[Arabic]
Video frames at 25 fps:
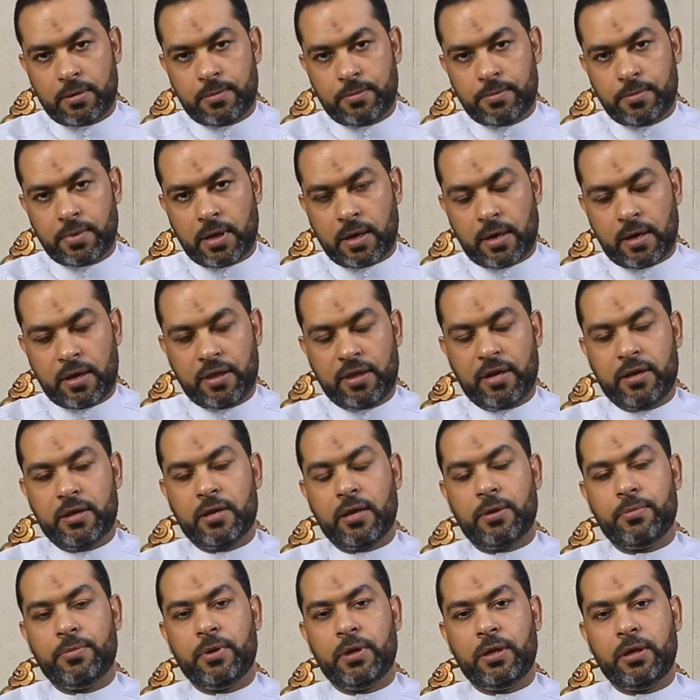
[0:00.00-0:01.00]
بهذا
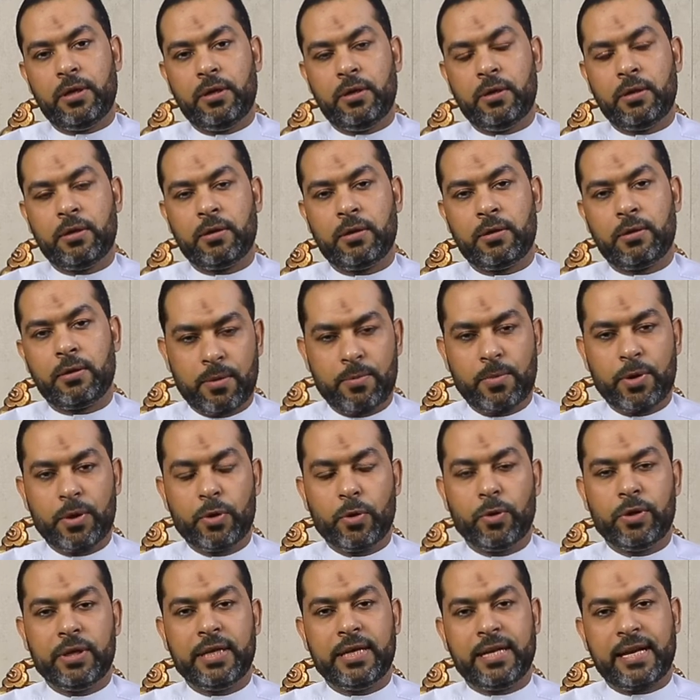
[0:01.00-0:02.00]
النبي من
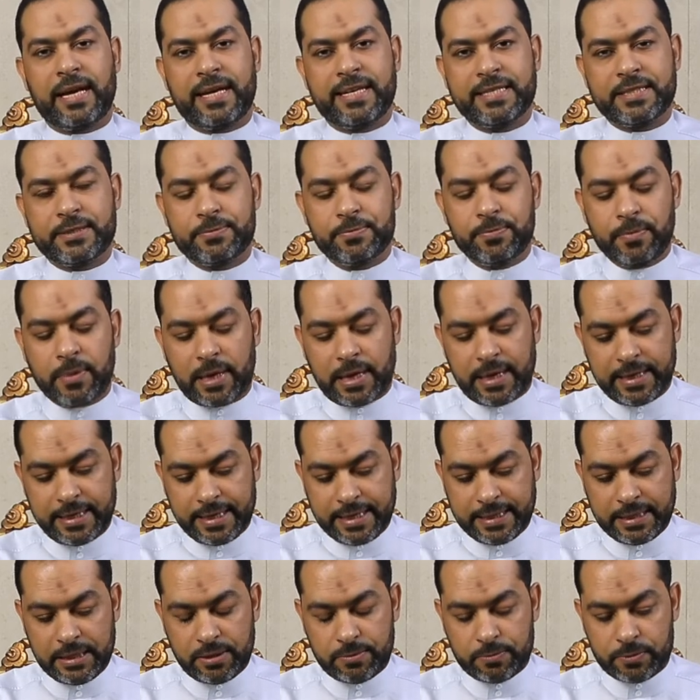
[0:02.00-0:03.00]
أولي العزم
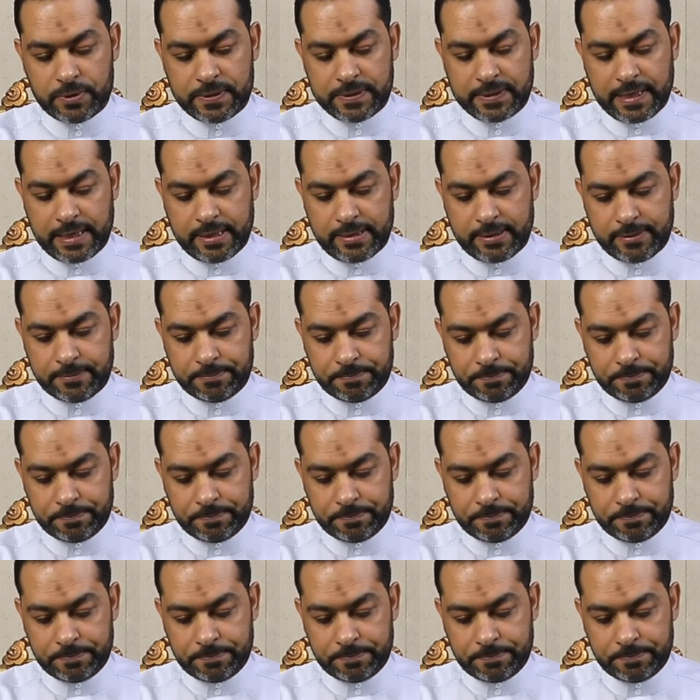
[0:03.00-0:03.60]
عليهم السلام